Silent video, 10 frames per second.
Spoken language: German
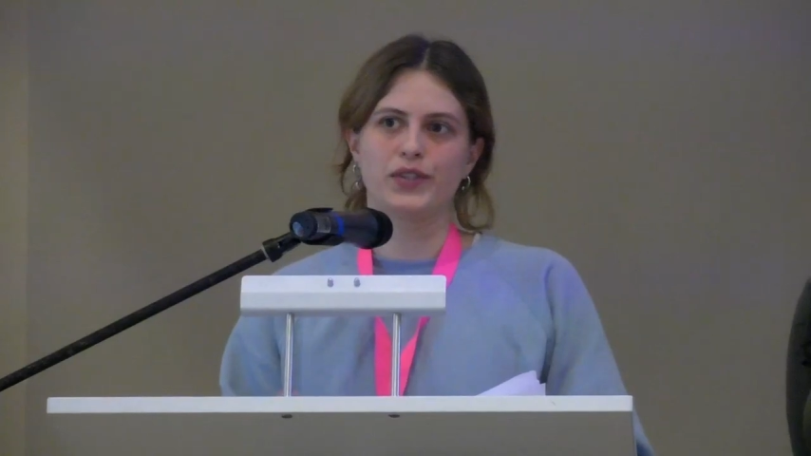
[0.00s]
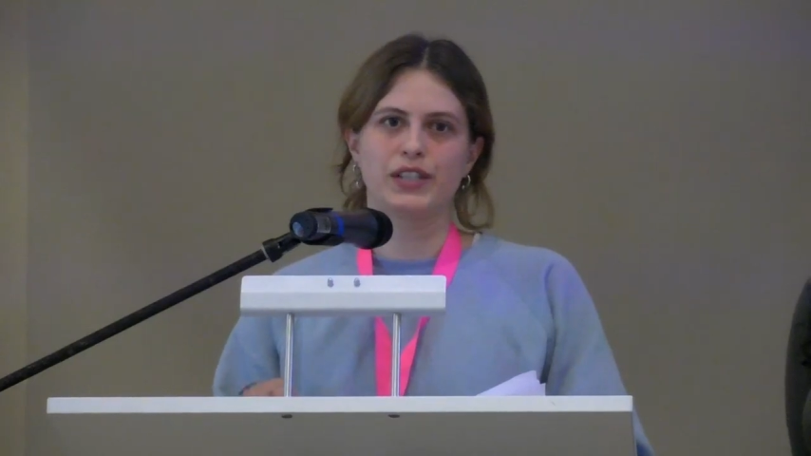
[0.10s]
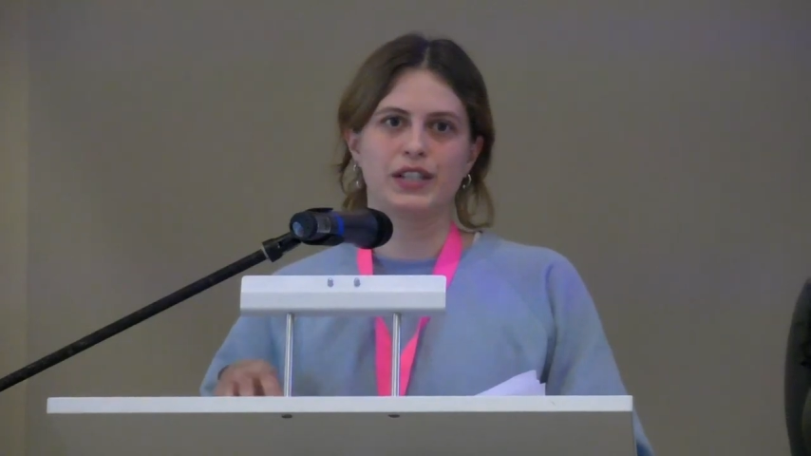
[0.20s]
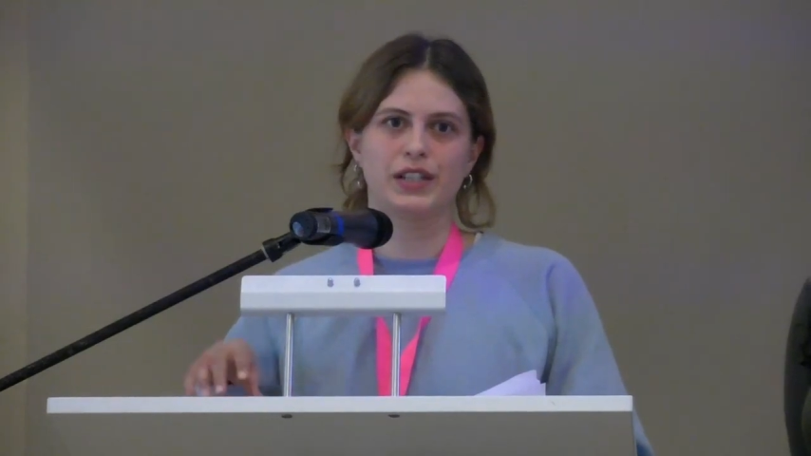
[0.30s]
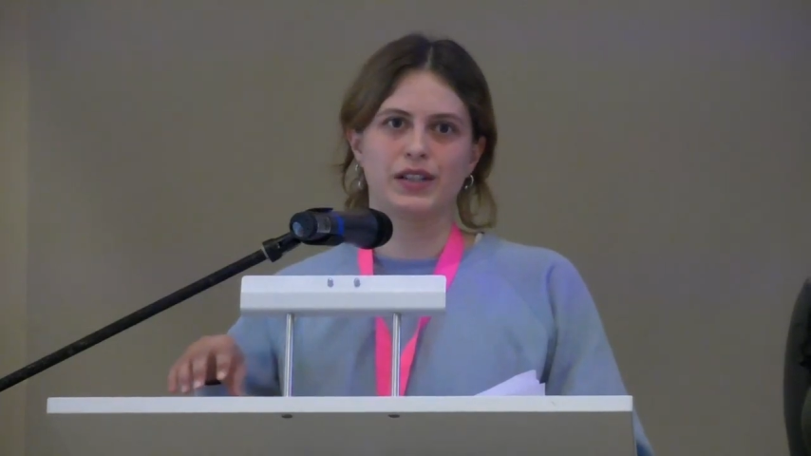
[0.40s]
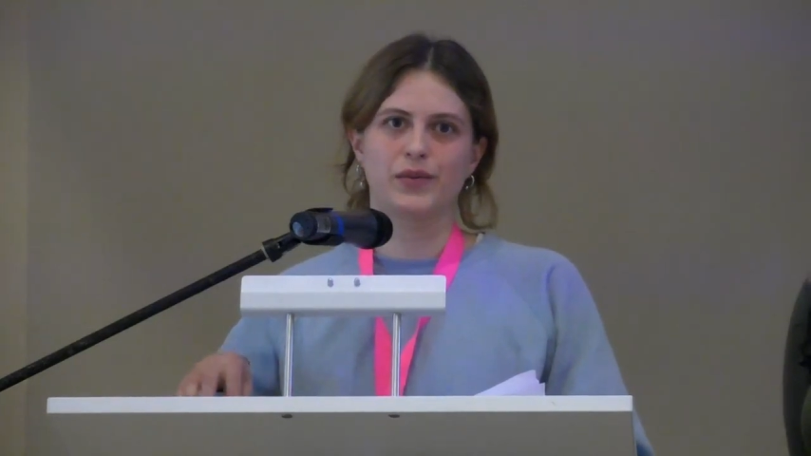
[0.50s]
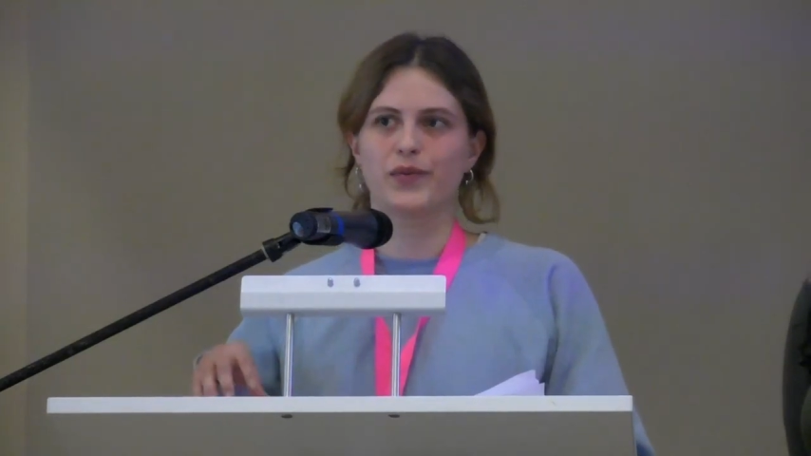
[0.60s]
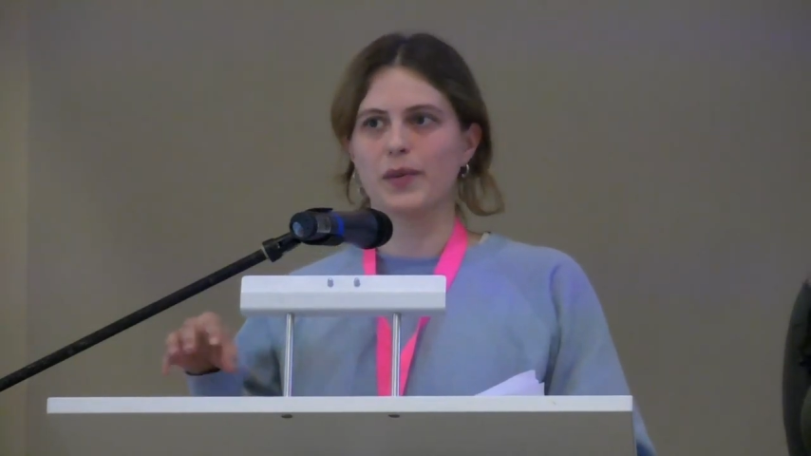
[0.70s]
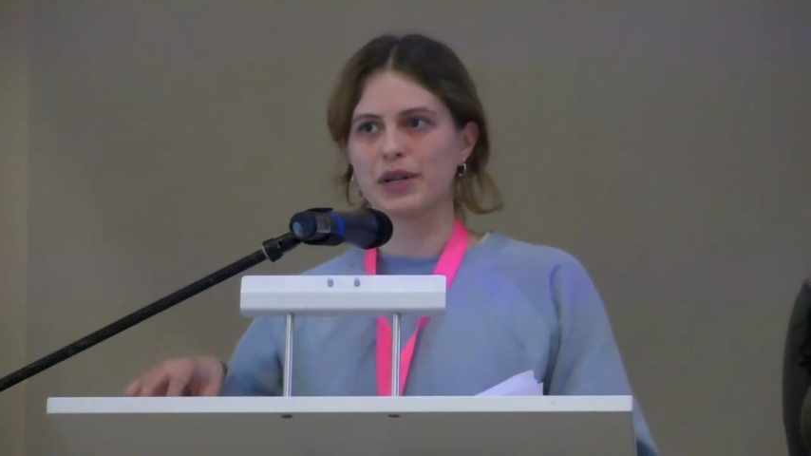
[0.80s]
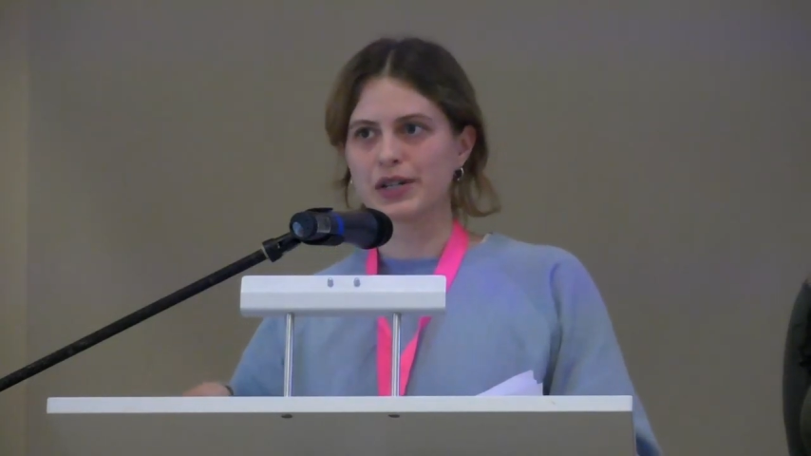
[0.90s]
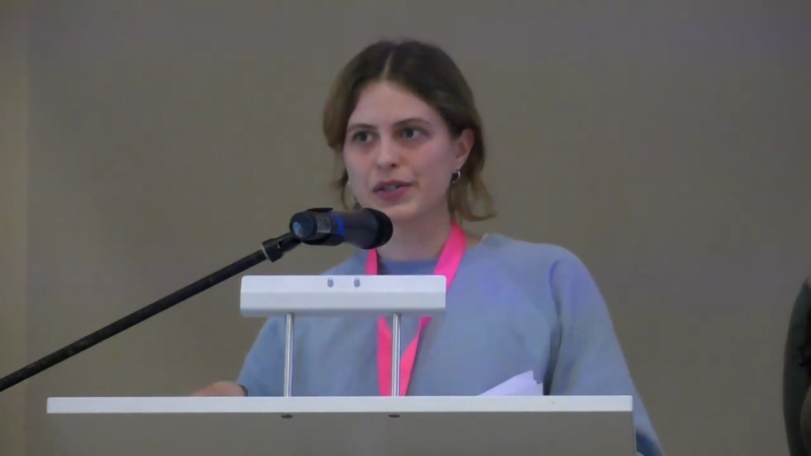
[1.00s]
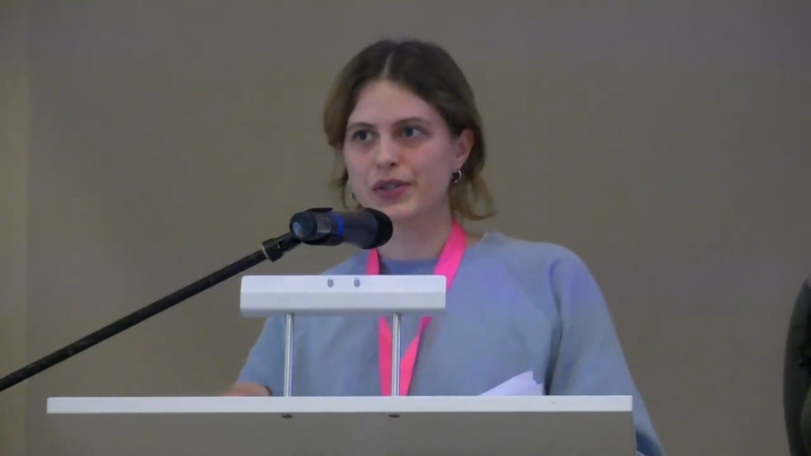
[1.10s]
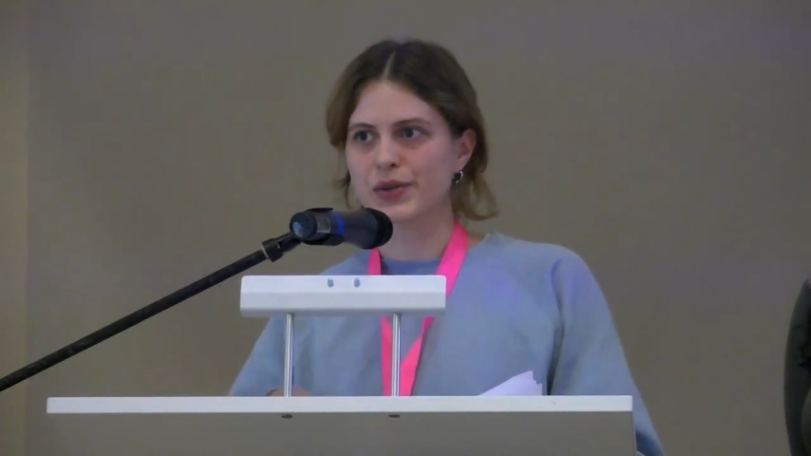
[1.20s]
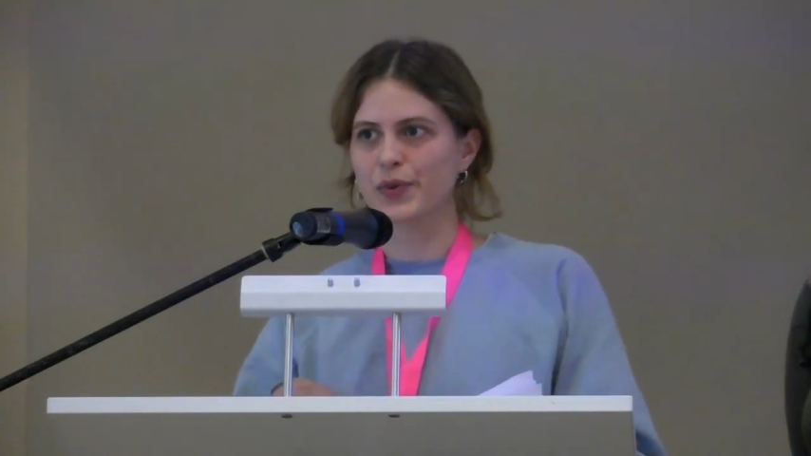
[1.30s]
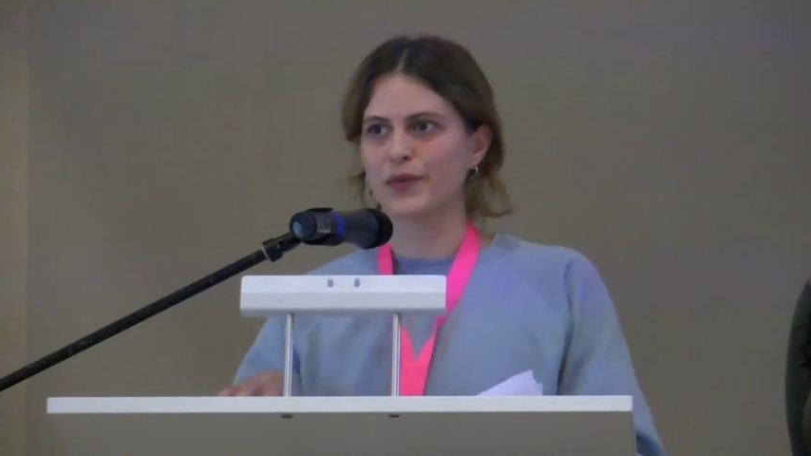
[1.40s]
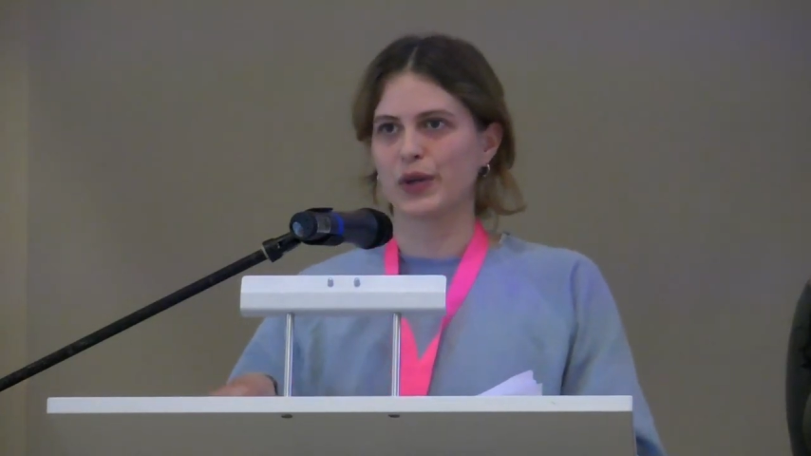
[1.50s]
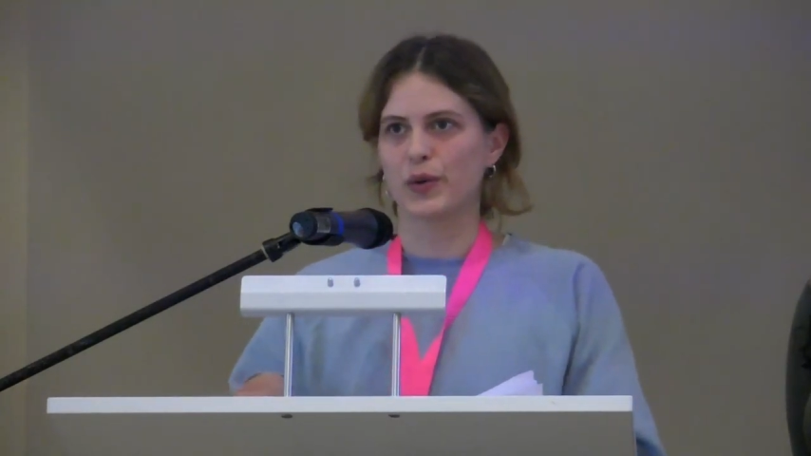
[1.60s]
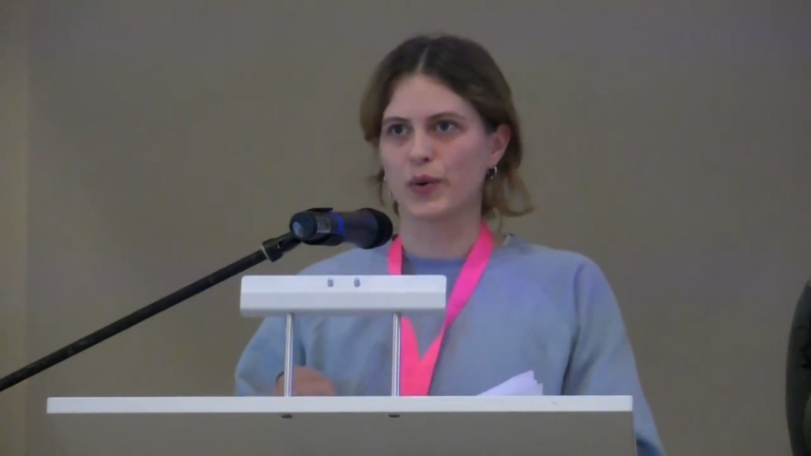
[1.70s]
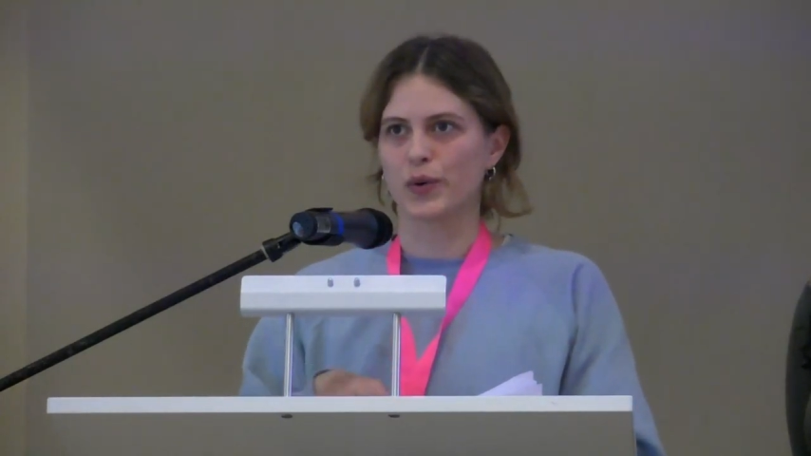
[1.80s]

die feministische Bewegung